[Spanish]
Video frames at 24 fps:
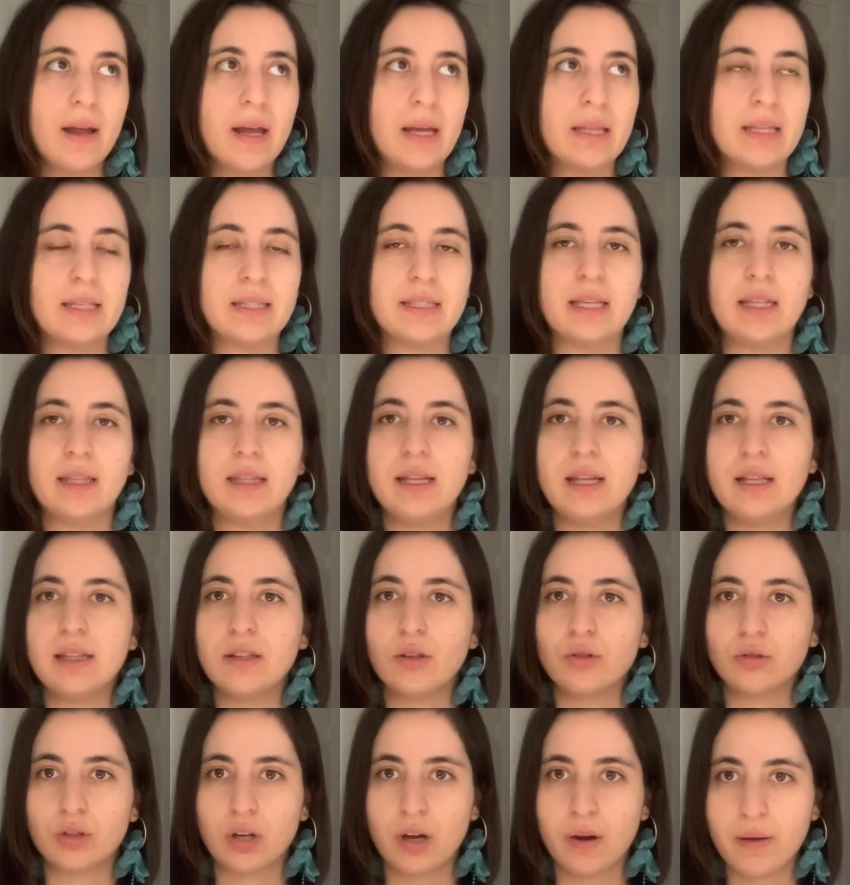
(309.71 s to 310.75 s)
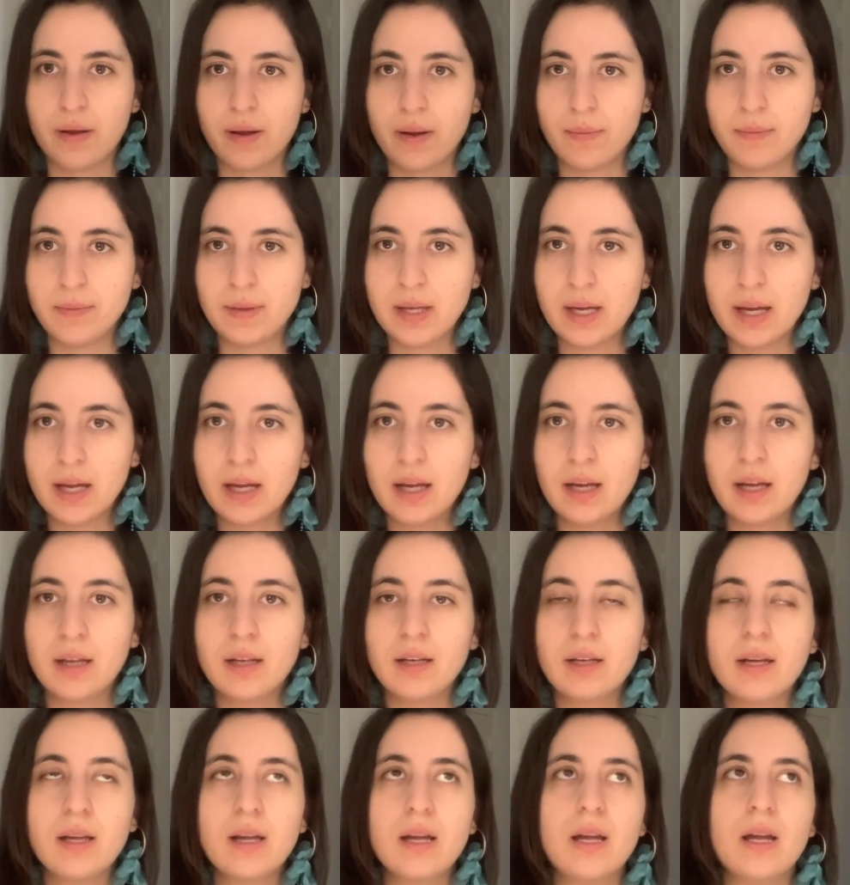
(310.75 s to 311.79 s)
de sentirte otra vez
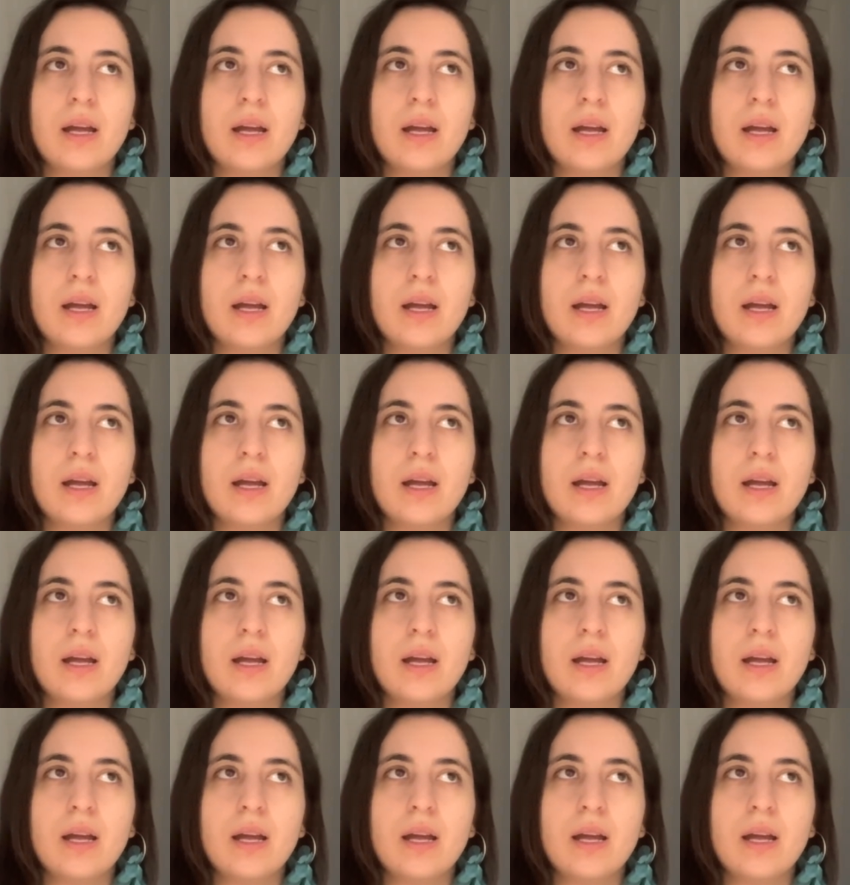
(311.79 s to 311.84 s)
bien,